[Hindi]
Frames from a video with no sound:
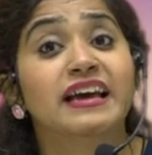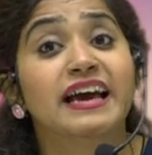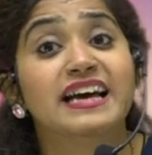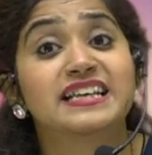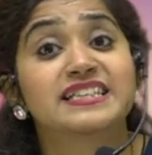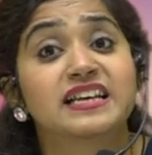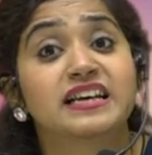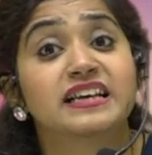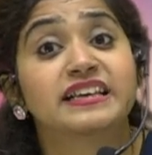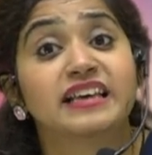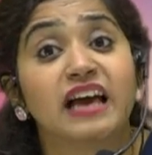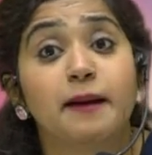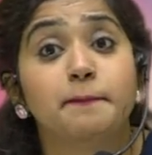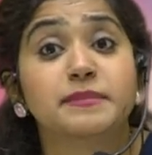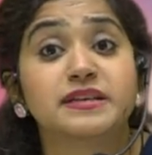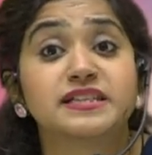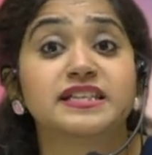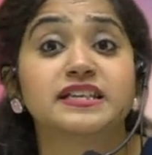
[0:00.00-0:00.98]
ऐसा क्या
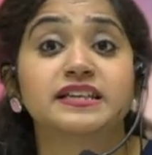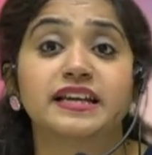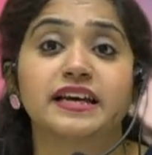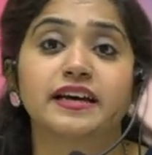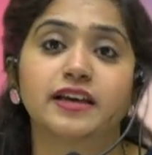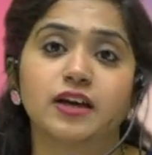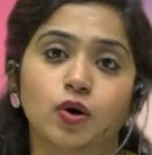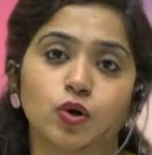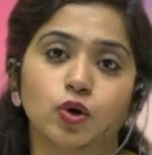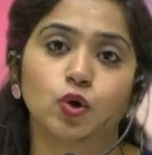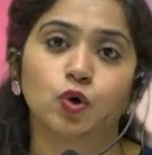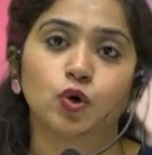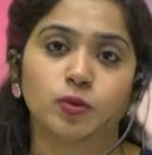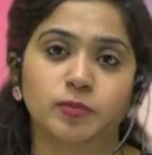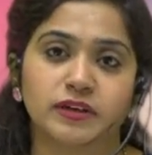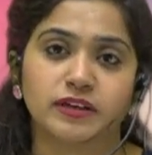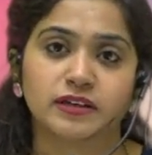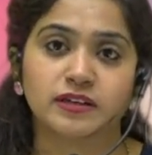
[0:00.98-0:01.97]
मिसिंग रह गया उन
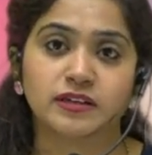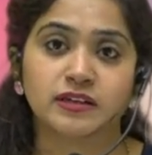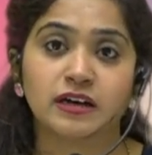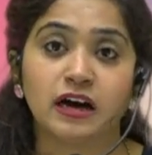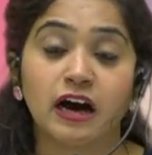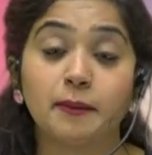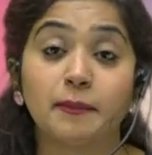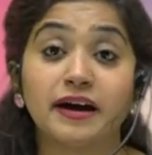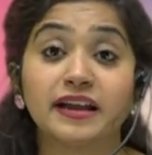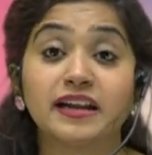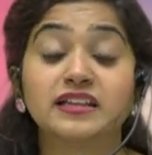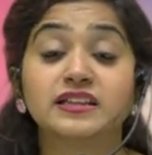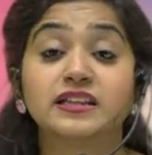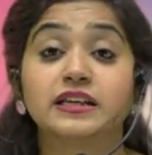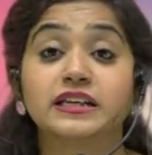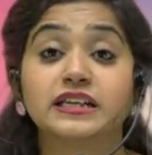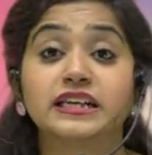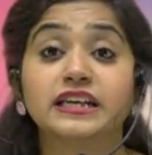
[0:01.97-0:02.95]
लोगों में हमारा
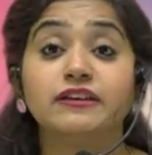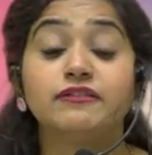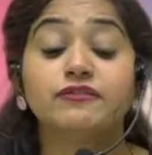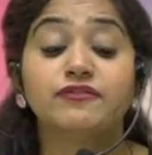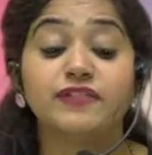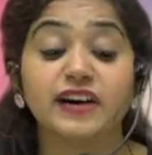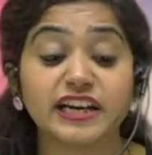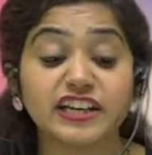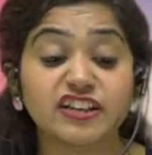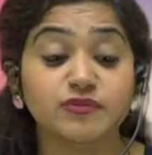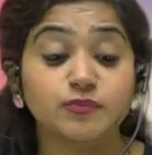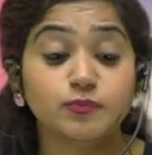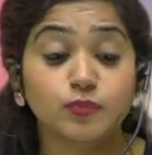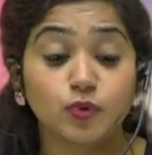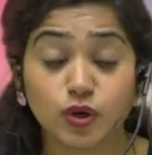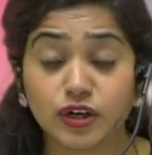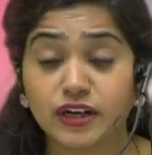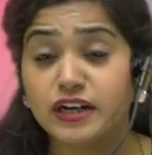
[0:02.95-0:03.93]
थर्टी फाइव
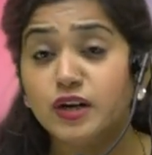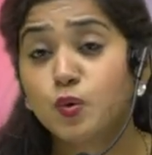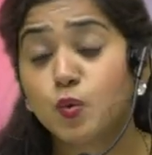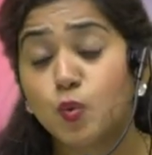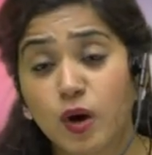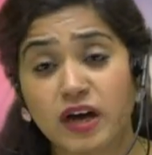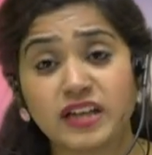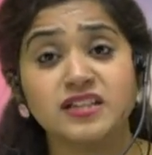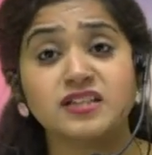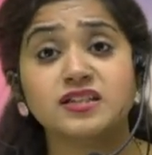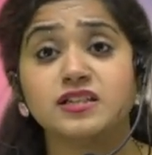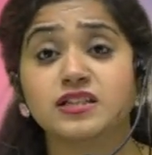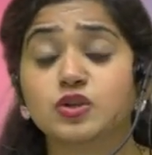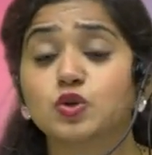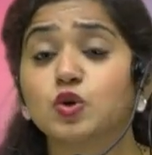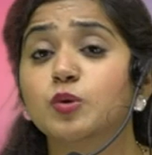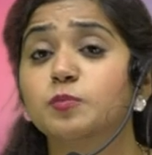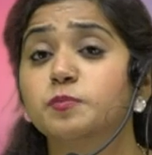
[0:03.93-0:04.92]
पॉइंट वन
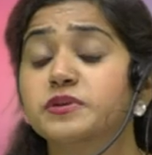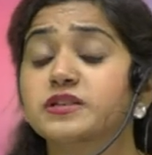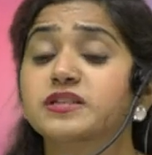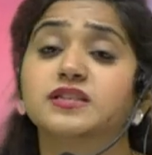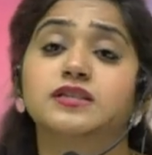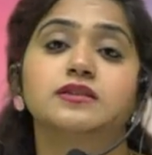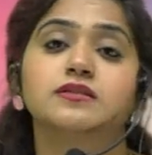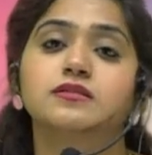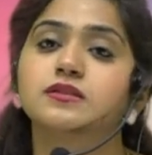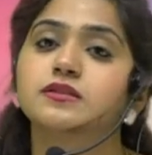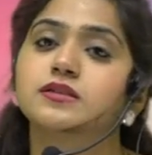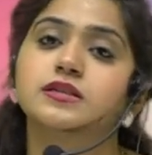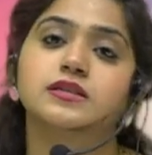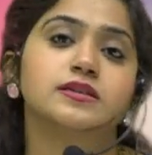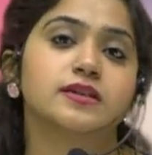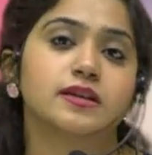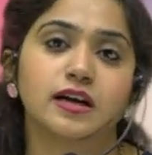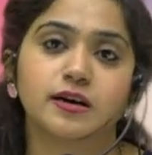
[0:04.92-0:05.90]
ज़ीरो परसेंट
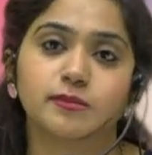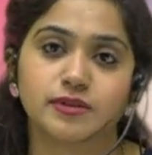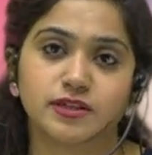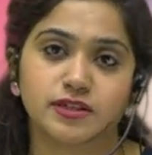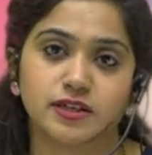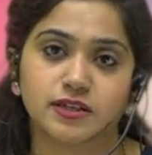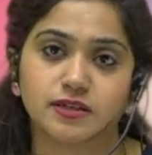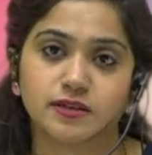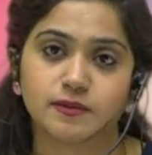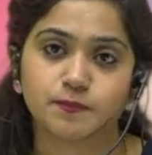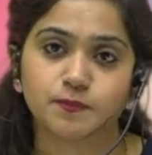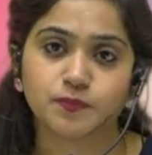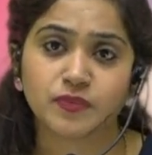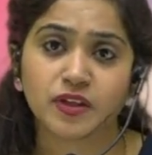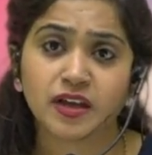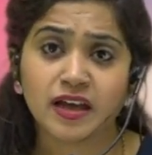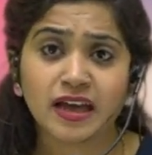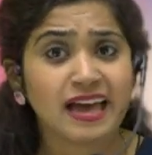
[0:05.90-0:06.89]
रिजल्ट रहा बच्चा जी
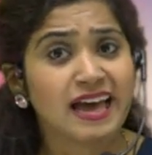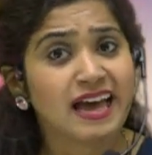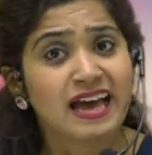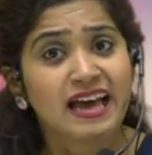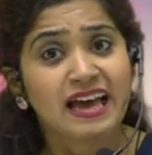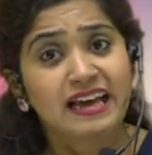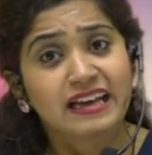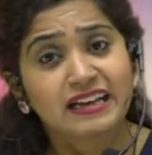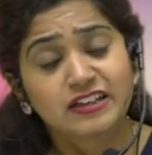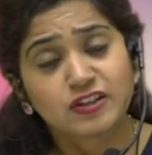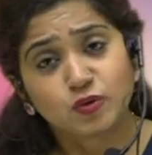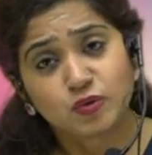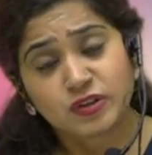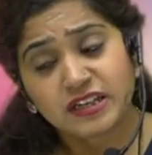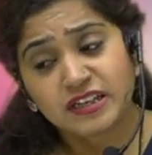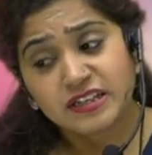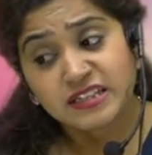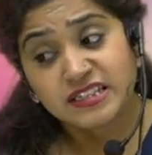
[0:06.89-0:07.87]

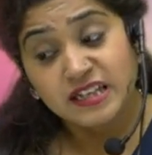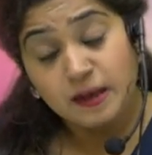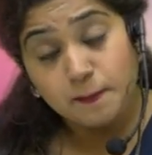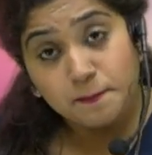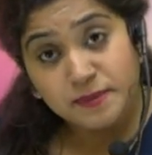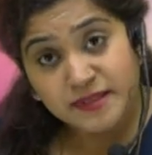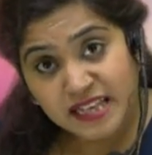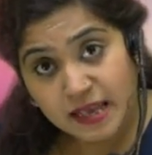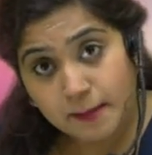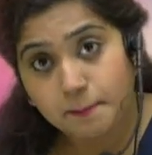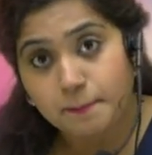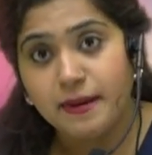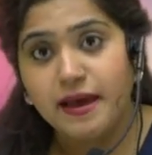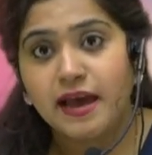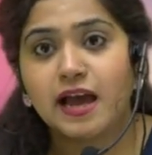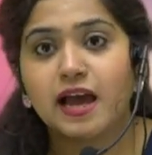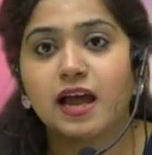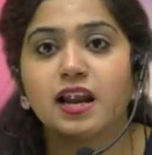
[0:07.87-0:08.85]
क्योंकि सबसे
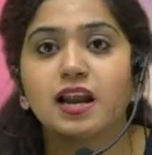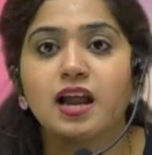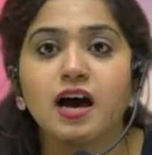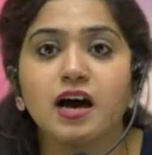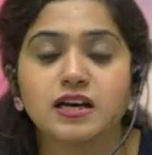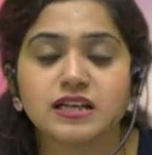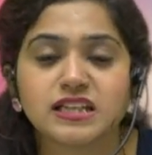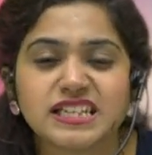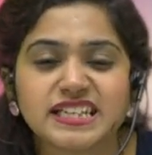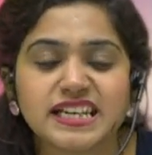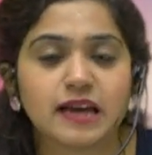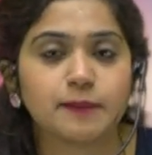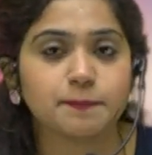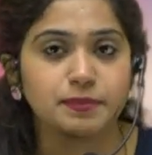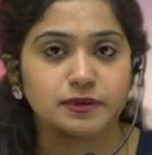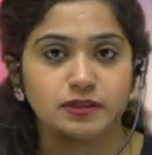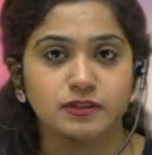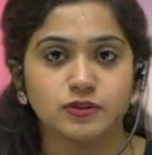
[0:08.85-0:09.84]
पहला
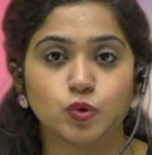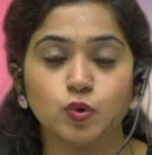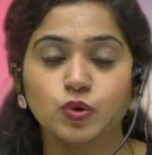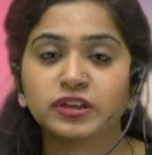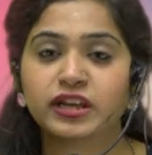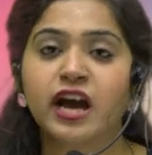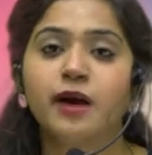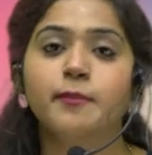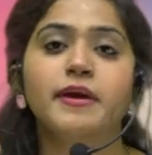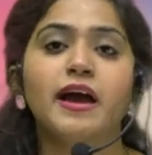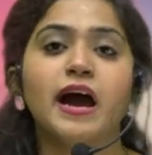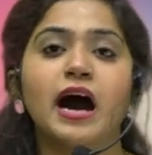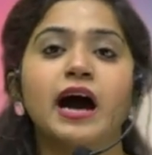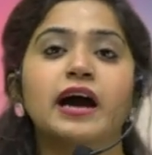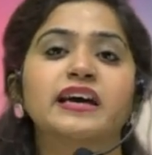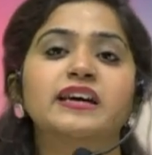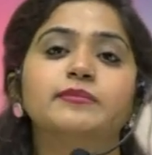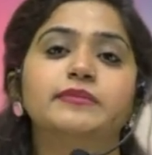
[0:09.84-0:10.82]
स्टेप दुनिया में
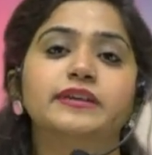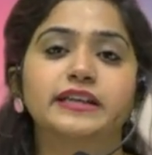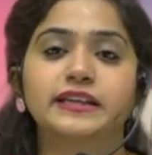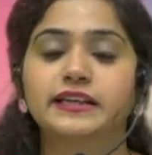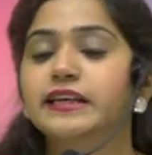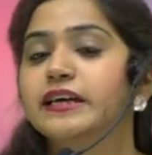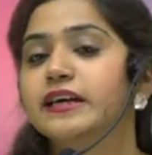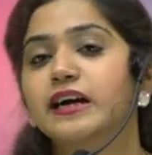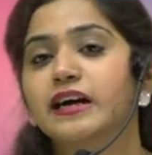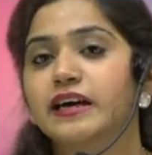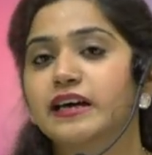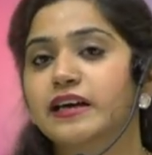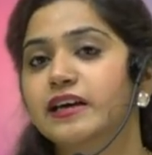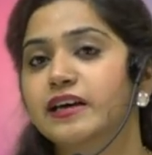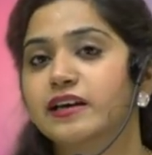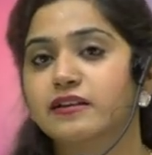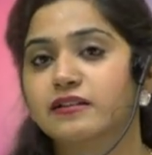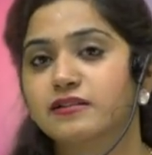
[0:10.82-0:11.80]
आगे बढ़ने का
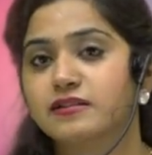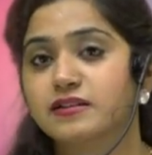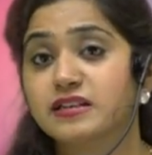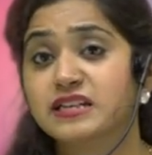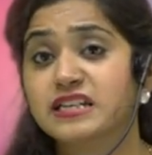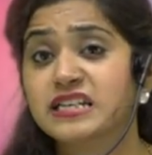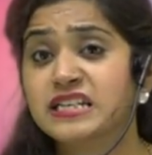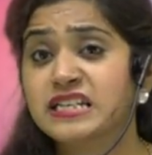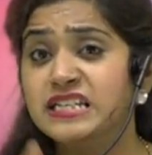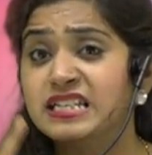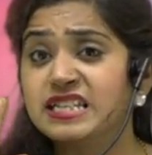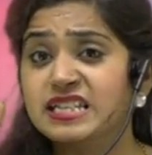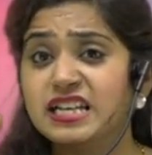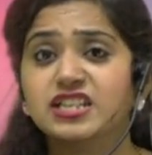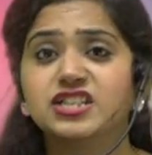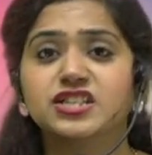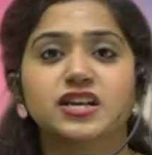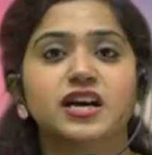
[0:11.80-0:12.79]
है
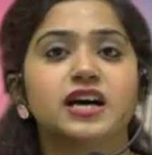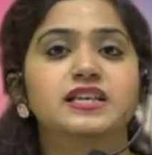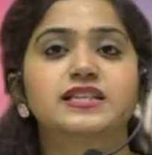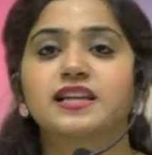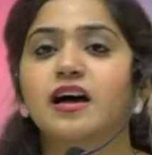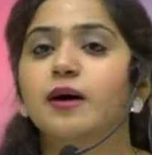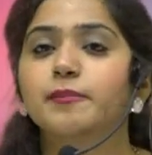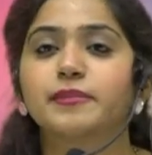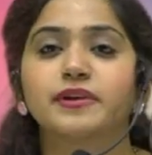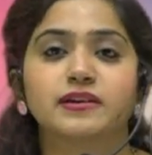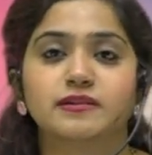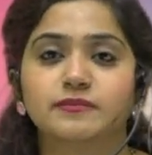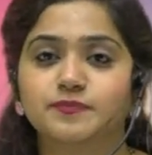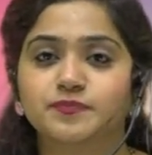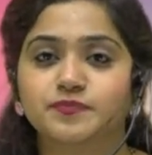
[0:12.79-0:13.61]
सच का सामना